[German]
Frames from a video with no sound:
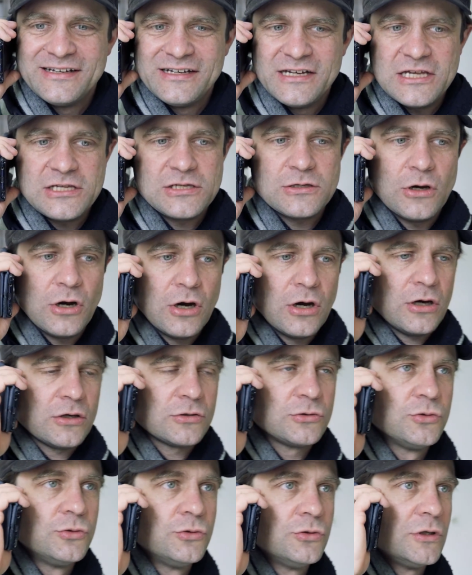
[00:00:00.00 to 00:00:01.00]
Ich, ach
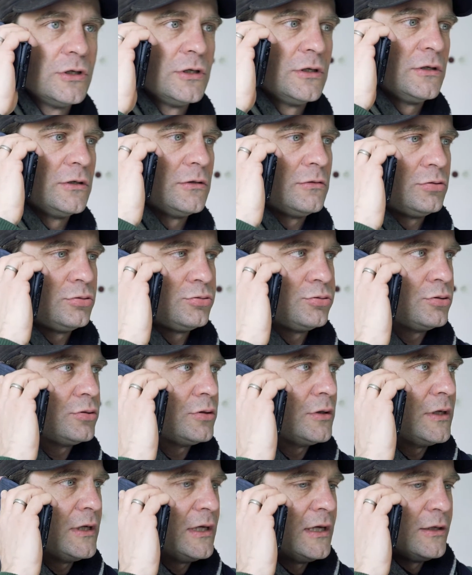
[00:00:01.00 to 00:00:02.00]
du, äh,
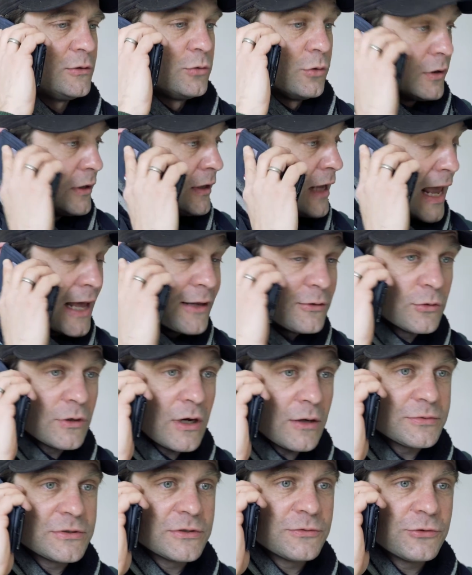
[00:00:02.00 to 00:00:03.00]
du, ey, du
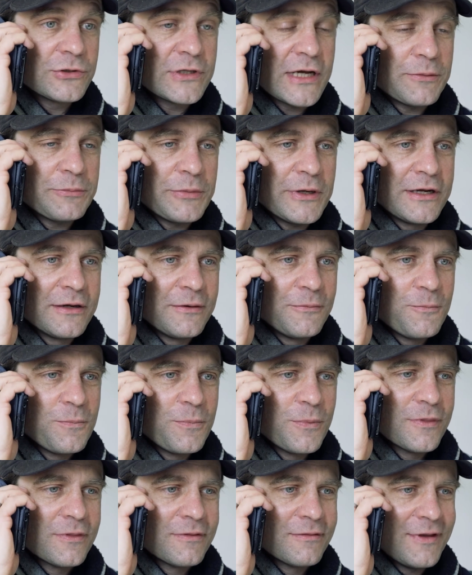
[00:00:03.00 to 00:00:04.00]
glaubst nicht, wo ich gerade bin.
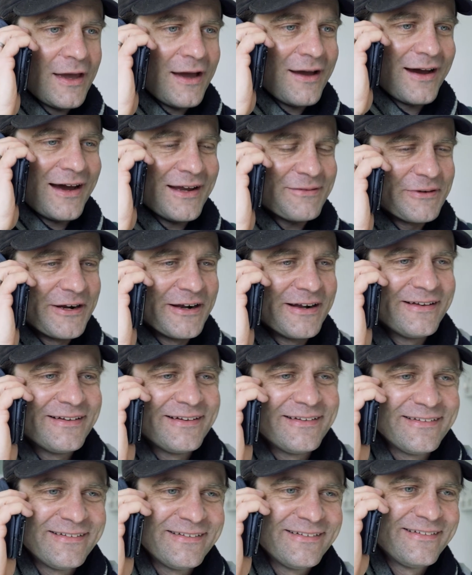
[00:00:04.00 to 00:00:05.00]
Ja, rat mal.
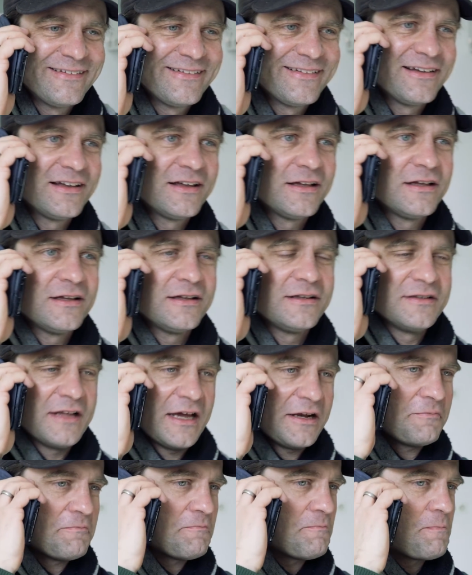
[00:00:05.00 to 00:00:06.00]

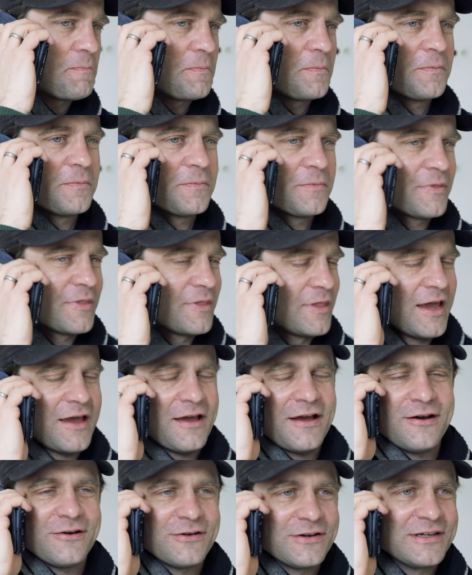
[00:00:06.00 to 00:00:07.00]
Nein,
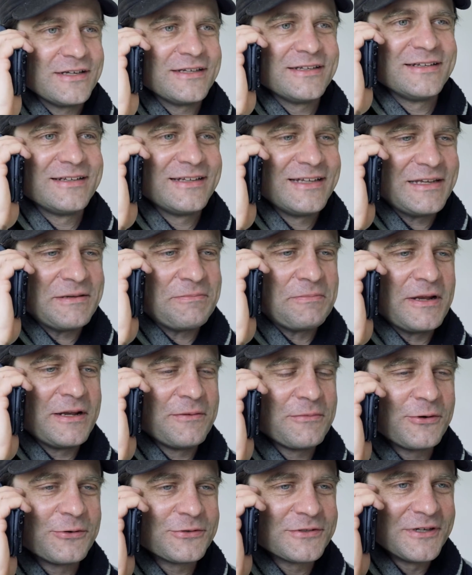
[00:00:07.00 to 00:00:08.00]
nee, auch nicht. Ich bin
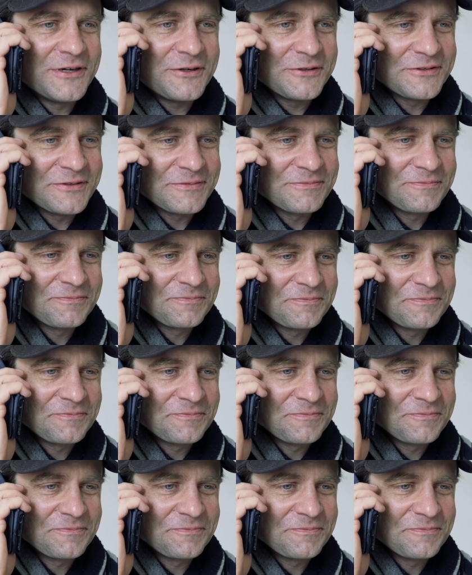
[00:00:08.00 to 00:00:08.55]
im großen Haus.